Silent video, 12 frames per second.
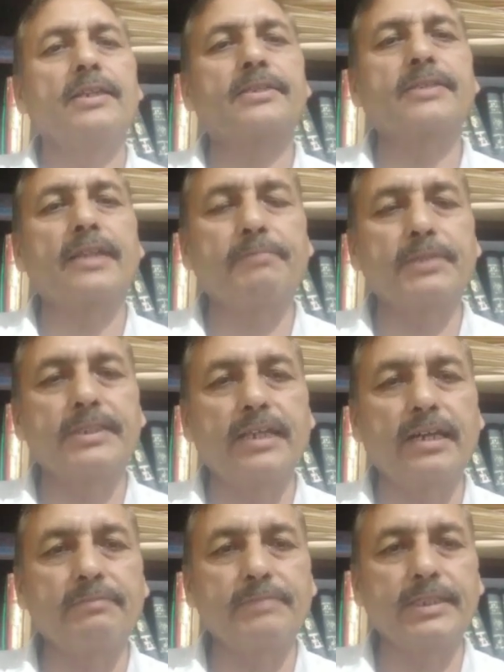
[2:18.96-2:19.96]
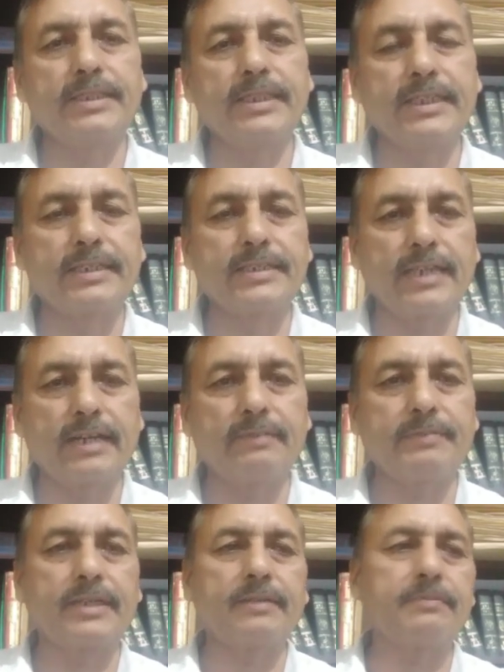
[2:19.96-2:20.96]
इस तरह पंजाब में दीगर जगह
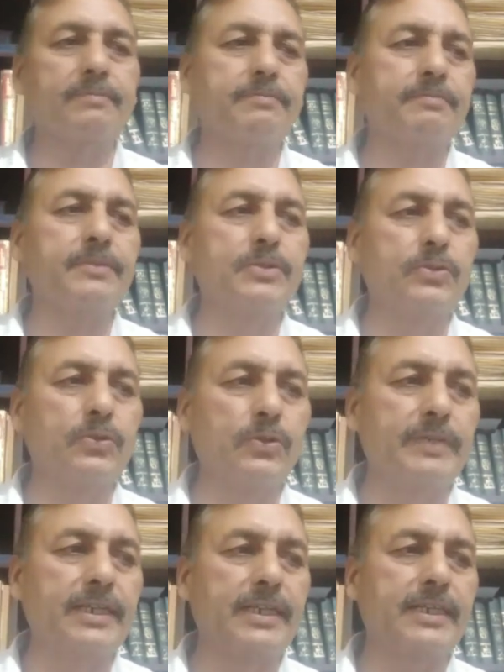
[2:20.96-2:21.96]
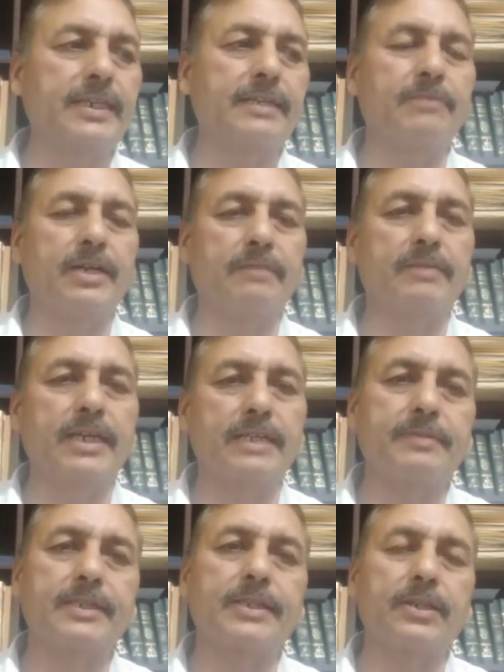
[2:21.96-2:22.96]
पर जो भी इनकी मामला
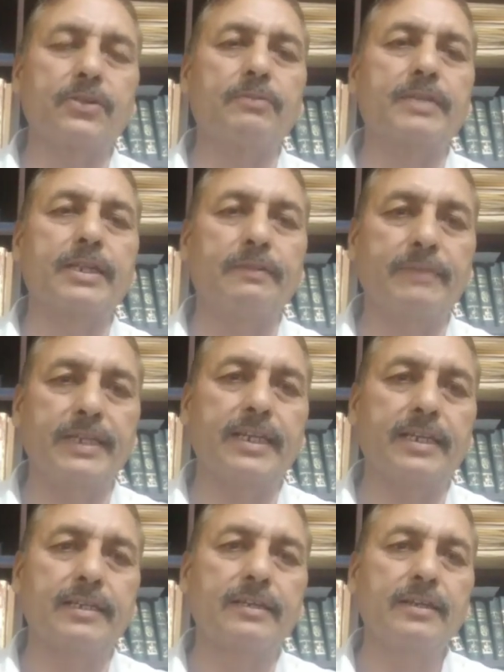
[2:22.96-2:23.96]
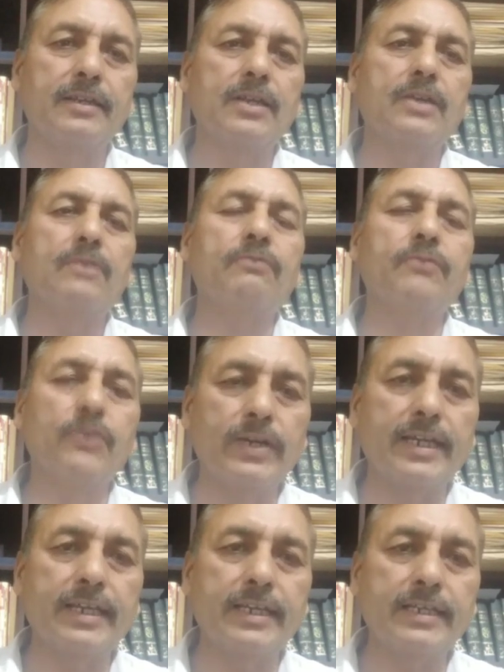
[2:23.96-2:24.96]
में ठेकों में गपले हैं वो
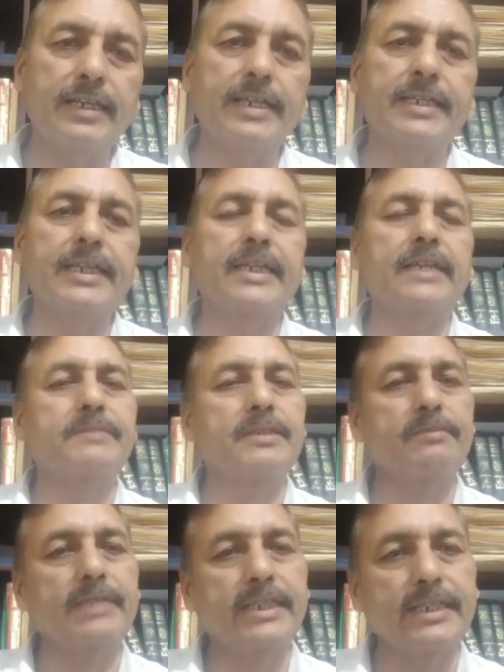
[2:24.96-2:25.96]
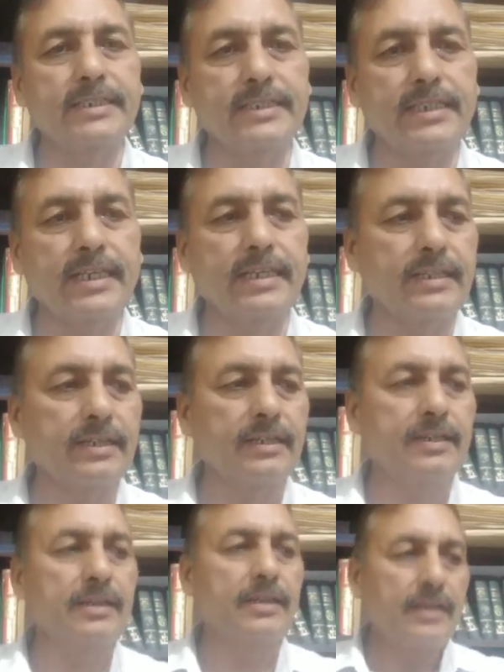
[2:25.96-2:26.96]
हैं एंटी करप्शन में केसेस हैं
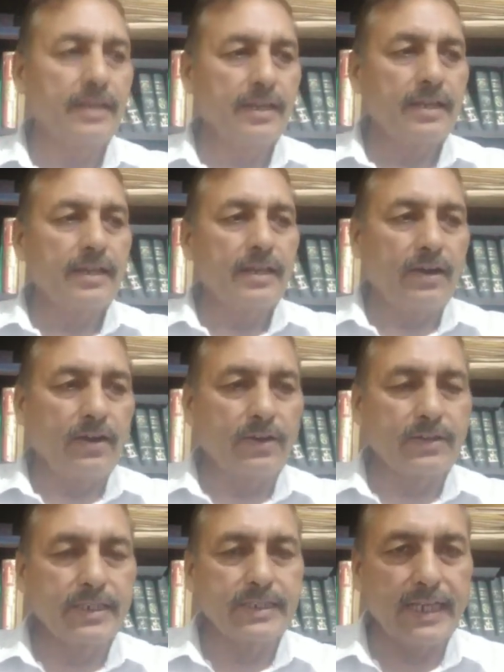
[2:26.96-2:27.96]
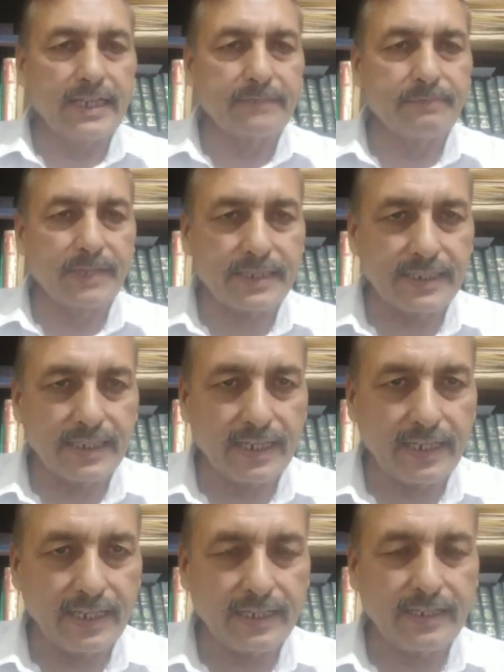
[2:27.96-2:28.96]
और नजायज़
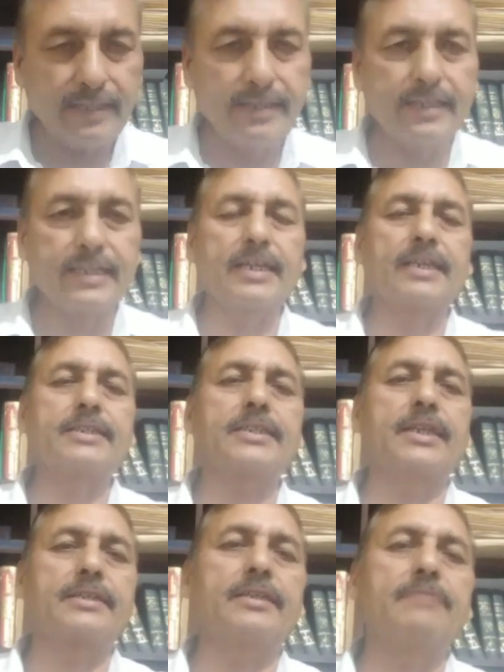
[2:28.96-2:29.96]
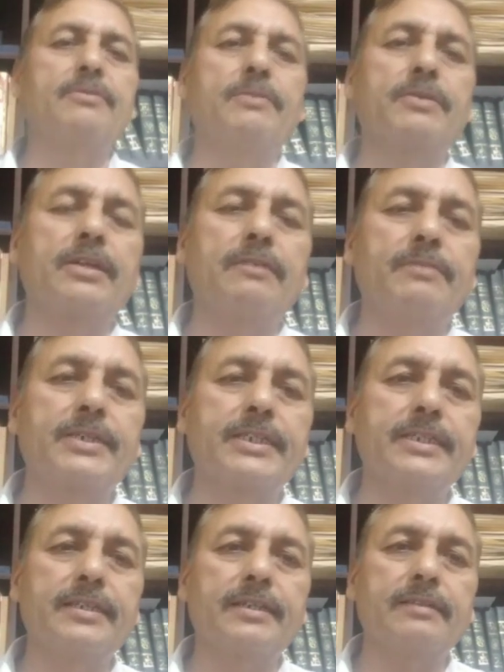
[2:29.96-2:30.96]
भर्तियाँ हैं इनके एक सेक्रेटरी मोहम्मद खां
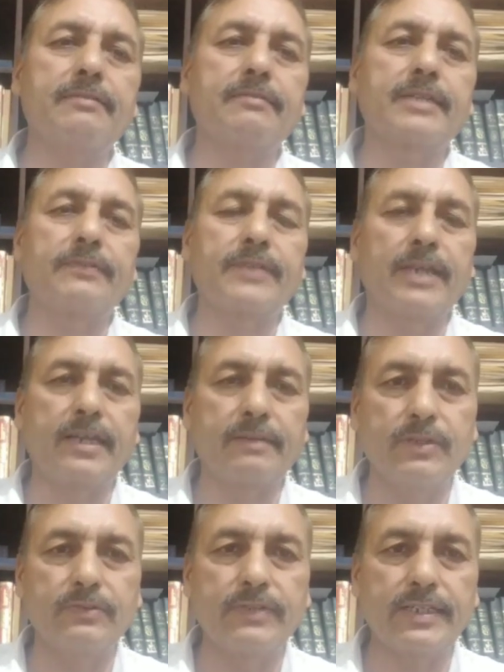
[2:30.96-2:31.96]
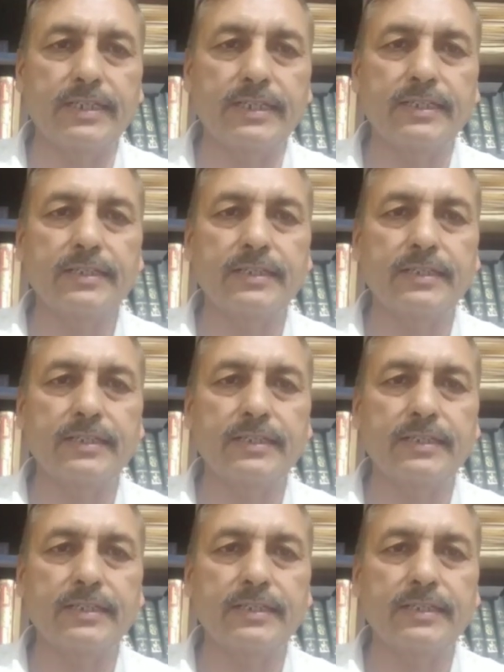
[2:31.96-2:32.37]
भट्टी गिरफ़्तार भी हुए